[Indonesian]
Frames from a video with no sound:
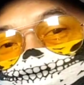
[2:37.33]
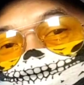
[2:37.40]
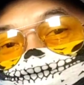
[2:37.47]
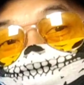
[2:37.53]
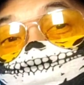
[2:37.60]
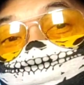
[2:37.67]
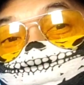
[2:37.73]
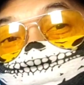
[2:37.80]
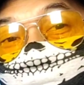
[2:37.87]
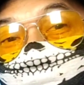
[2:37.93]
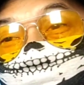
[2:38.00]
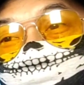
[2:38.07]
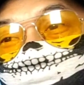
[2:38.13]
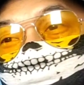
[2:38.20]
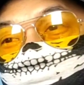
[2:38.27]
yang lain
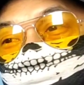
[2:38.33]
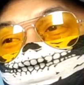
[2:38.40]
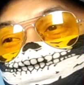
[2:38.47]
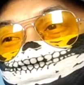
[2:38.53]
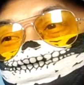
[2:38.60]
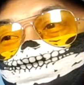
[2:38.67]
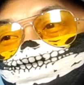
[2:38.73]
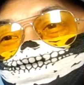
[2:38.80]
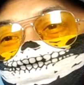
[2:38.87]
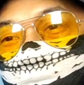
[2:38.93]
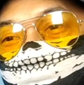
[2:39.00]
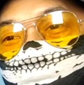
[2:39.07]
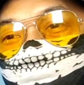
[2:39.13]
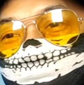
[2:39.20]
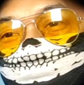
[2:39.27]
mungkin
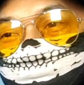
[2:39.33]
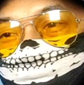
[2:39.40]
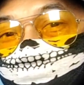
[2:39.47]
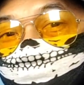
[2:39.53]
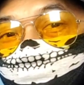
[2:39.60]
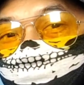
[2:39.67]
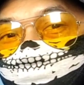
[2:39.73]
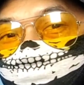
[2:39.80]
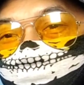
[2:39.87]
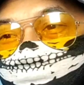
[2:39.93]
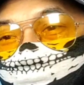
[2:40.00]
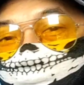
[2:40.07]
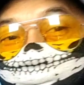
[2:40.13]
ya